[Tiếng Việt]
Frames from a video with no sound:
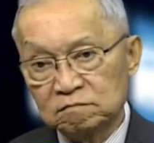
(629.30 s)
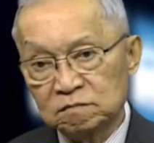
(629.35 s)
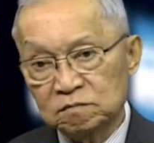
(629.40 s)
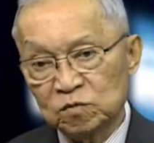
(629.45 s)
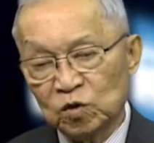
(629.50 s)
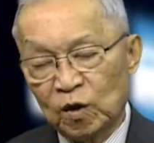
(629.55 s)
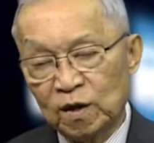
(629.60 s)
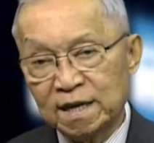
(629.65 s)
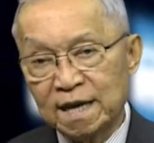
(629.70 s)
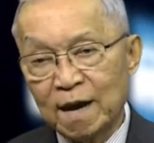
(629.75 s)

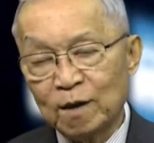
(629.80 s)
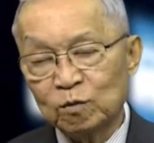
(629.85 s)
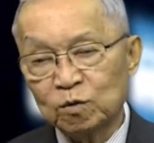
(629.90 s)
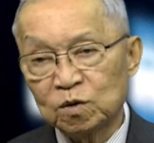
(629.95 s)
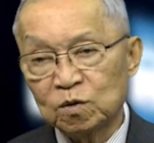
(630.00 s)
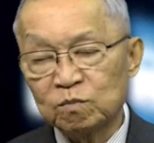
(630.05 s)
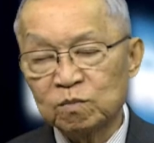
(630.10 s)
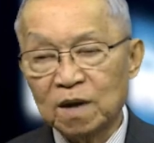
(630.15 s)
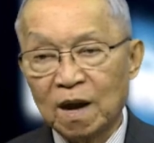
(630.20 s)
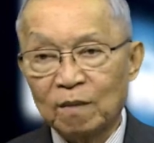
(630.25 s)
ngoại giao của
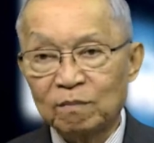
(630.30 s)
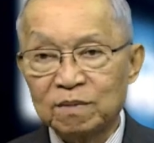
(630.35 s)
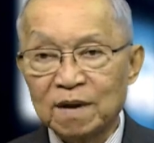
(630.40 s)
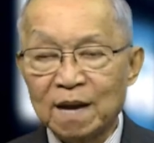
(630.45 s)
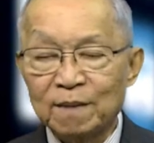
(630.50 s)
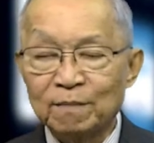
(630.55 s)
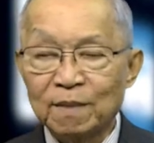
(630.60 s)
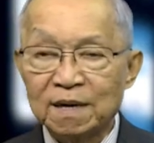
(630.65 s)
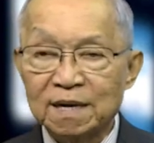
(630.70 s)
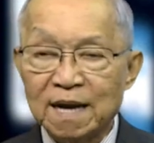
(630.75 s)
Trung Cộng
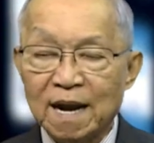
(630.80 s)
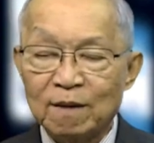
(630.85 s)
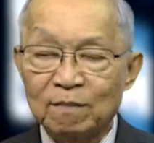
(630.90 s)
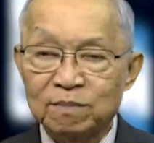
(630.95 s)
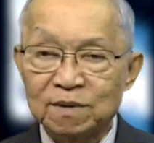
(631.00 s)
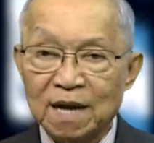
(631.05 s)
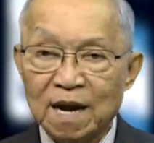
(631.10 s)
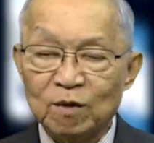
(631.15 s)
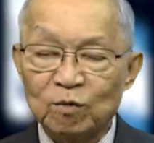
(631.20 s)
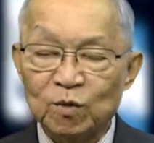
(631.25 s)
đang mất
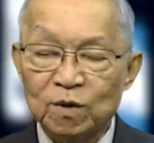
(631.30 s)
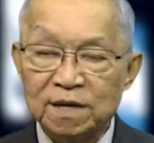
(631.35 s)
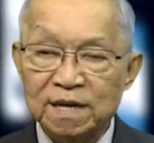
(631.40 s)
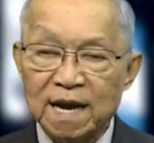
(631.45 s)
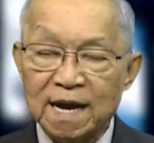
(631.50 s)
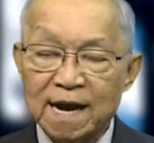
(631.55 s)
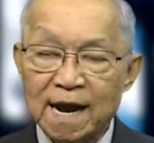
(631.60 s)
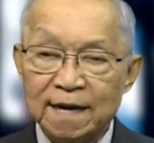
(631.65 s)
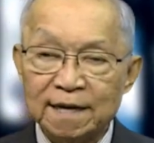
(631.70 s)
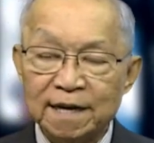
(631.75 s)
lòng các quốc
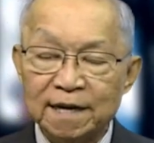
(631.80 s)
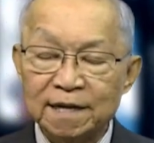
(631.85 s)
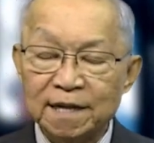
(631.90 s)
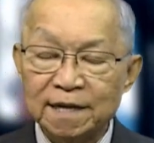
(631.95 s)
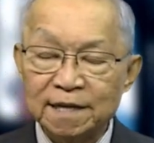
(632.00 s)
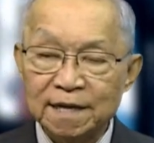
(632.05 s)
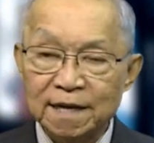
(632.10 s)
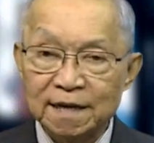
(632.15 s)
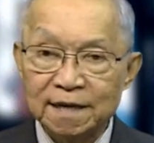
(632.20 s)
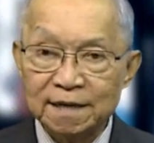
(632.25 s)
gia khác trên thế
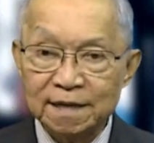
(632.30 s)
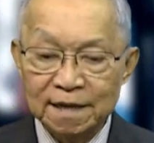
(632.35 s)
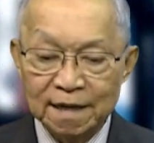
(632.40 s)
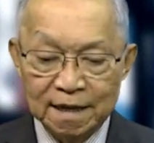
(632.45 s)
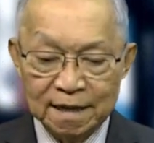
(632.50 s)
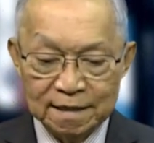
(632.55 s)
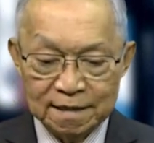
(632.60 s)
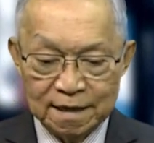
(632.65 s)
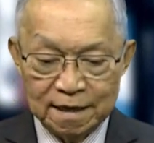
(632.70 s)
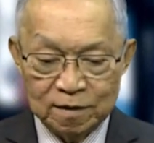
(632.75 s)
giới,
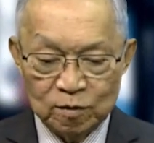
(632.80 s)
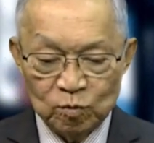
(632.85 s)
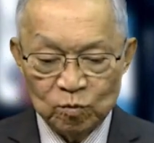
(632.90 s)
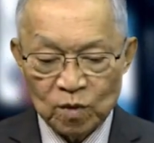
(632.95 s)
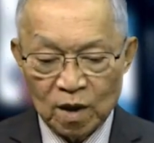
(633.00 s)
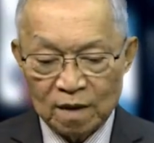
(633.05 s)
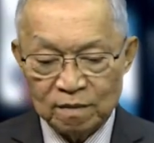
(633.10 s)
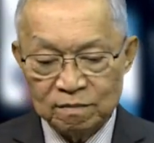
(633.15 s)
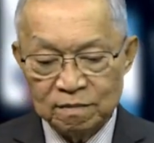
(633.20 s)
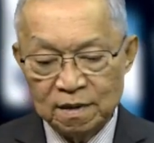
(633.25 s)
thì Trung
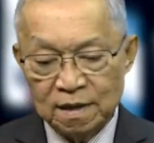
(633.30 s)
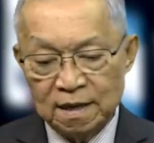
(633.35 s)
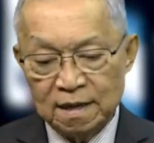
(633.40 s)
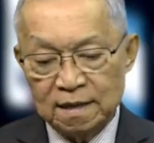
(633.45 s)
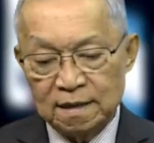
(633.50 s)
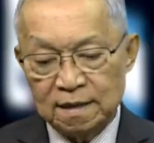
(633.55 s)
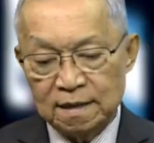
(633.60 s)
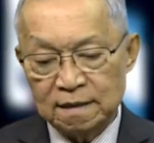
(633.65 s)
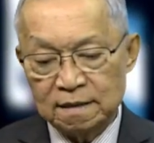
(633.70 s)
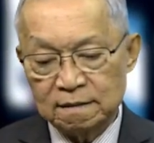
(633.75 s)
Cộng
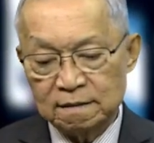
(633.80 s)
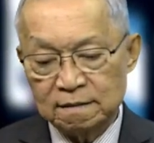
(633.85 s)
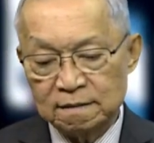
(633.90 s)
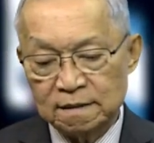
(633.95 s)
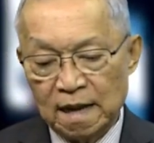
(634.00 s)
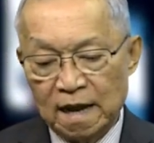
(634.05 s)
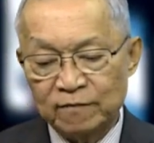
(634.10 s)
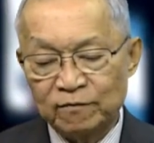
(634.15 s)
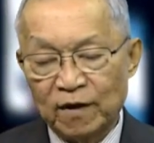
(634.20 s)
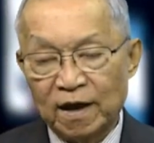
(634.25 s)

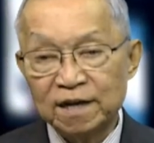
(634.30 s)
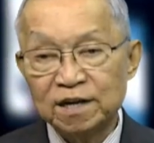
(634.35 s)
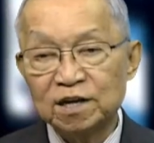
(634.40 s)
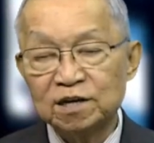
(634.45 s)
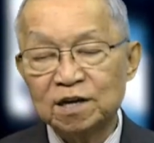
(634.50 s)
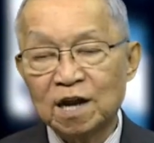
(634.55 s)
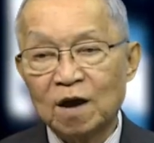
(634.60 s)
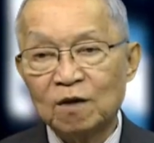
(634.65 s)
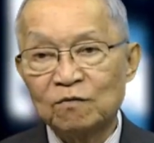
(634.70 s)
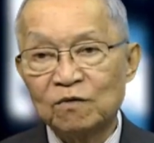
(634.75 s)
lại phải
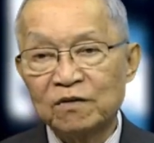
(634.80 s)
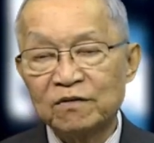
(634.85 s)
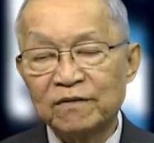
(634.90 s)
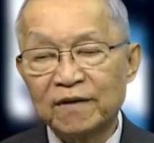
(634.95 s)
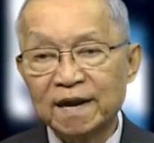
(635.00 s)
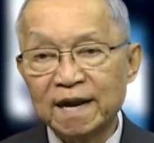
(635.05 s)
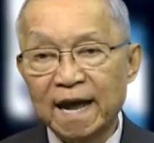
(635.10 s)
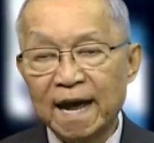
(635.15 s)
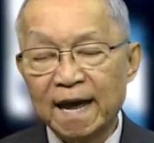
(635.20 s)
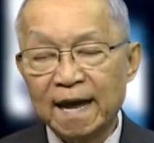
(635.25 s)
đương đầu với
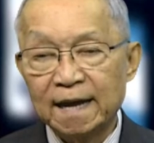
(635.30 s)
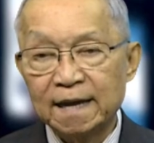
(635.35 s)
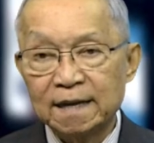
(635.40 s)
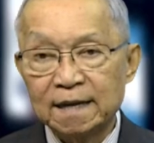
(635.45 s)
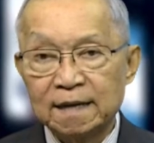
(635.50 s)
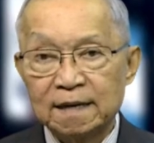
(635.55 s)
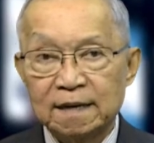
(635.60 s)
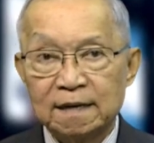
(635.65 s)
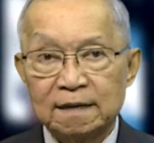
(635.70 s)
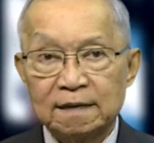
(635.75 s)
vấn đề
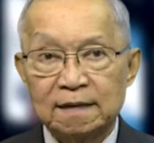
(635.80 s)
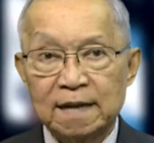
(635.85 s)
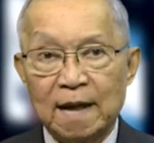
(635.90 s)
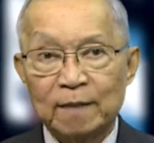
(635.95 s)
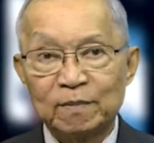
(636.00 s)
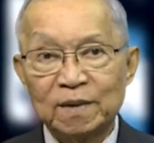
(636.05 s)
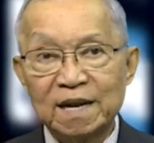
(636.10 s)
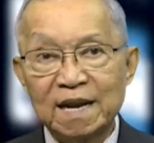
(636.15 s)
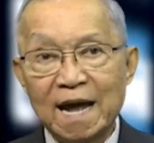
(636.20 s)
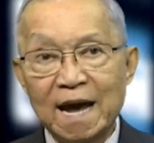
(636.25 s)

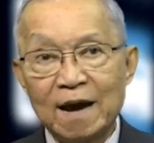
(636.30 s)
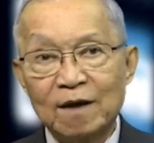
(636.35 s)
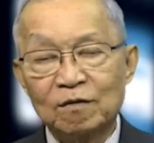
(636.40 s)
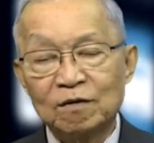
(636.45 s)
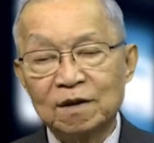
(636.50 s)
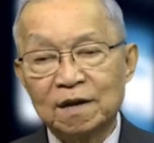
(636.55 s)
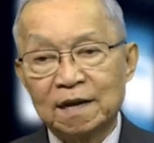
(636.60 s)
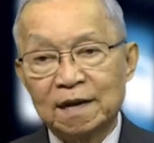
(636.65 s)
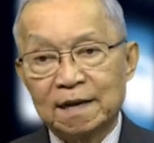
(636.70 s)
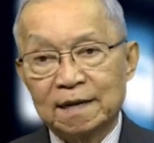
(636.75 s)
làm thế nào
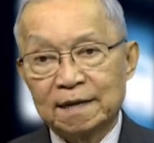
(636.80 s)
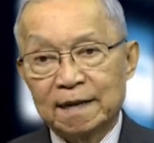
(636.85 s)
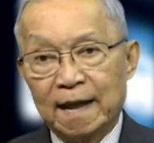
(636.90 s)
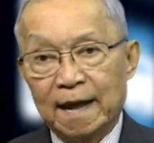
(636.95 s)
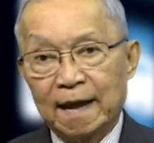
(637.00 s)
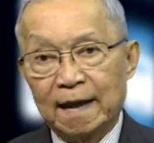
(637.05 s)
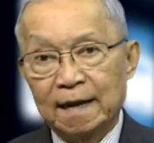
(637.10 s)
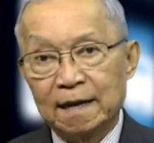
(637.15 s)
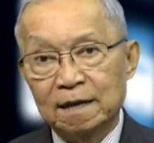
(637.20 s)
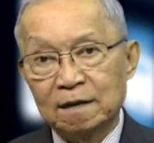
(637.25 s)

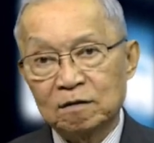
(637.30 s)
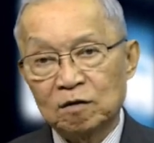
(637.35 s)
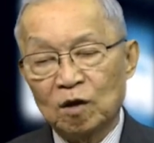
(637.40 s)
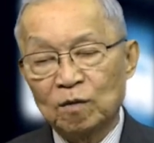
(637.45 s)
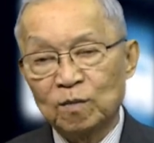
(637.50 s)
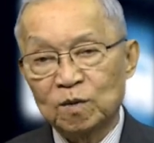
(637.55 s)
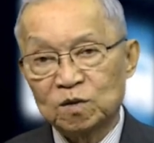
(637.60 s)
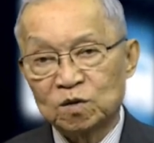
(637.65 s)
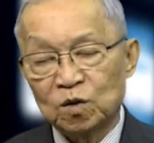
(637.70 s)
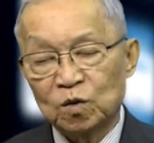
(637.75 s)
để có
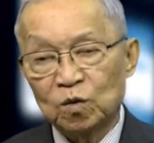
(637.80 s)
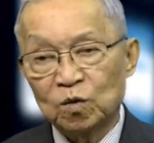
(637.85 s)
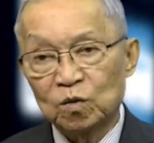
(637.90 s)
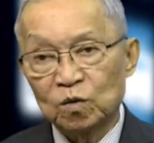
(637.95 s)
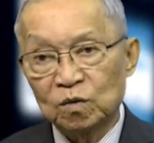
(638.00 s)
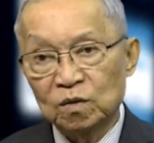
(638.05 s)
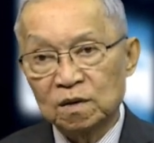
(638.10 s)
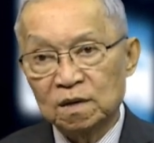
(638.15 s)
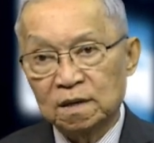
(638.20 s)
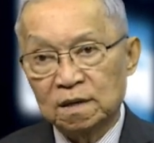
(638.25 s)
một
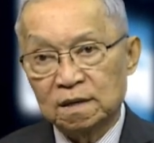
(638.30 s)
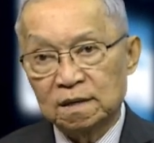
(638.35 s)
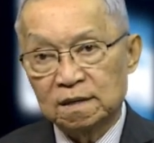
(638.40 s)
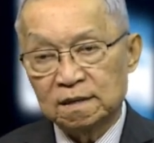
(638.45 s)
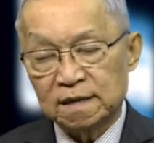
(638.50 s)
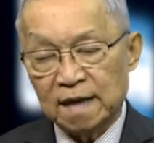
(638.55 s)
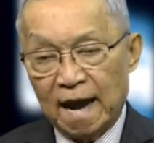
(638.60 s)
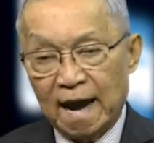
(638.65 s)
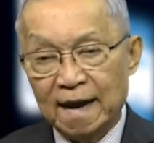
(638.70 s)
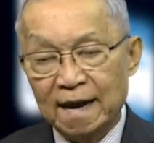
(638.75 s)
số
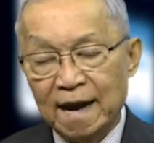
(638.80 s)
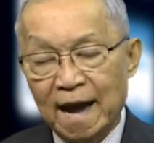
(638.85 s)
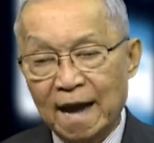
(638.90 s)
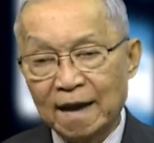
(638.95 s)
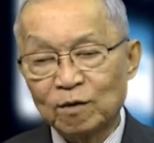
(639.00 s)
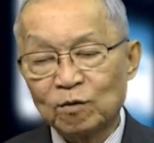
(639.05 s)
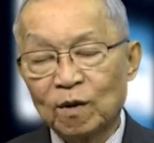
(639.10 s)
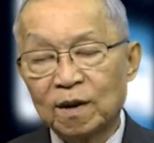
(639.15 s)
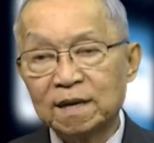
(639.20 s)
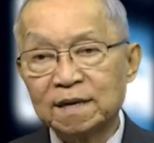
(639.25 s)
cảng
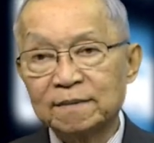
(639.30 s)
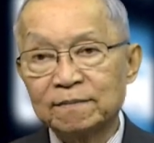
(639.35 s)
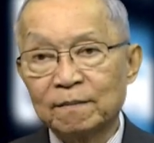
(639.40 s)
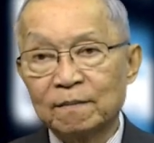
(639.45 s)
hải quân